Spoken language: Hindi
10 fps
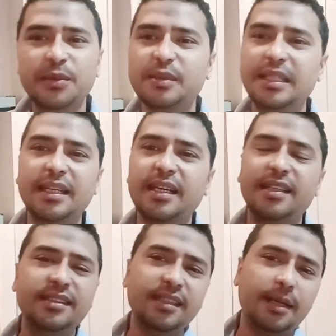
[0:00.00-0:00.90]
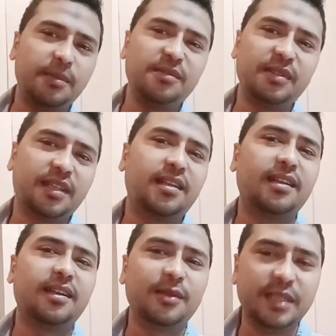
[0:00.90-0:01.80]
उसने कहा जी आपने फिंगर
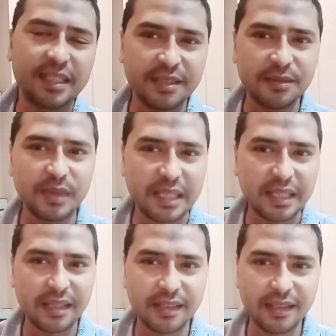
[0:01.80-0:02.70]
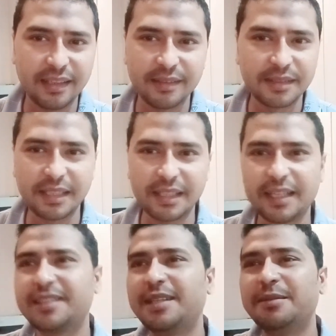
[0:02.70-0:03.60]
लगाओ जैसे फिंगर लगाया उसने कहा
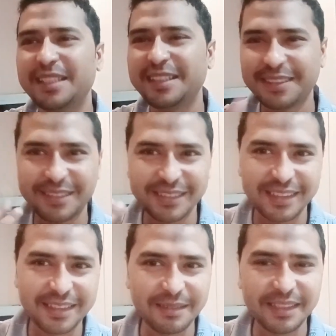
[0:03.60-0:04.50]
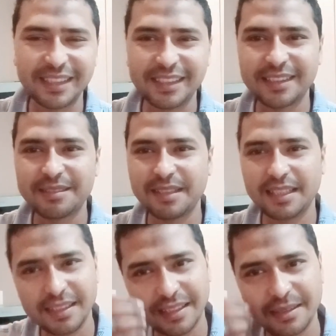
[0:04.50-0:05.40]
सामने देखो तो सामने देखी तस्वीर
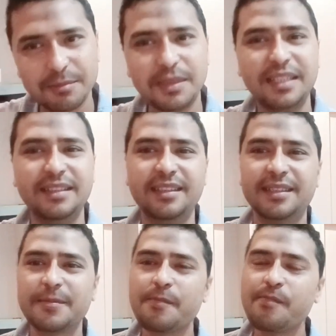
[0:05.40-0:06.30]
लिया है भेज दिया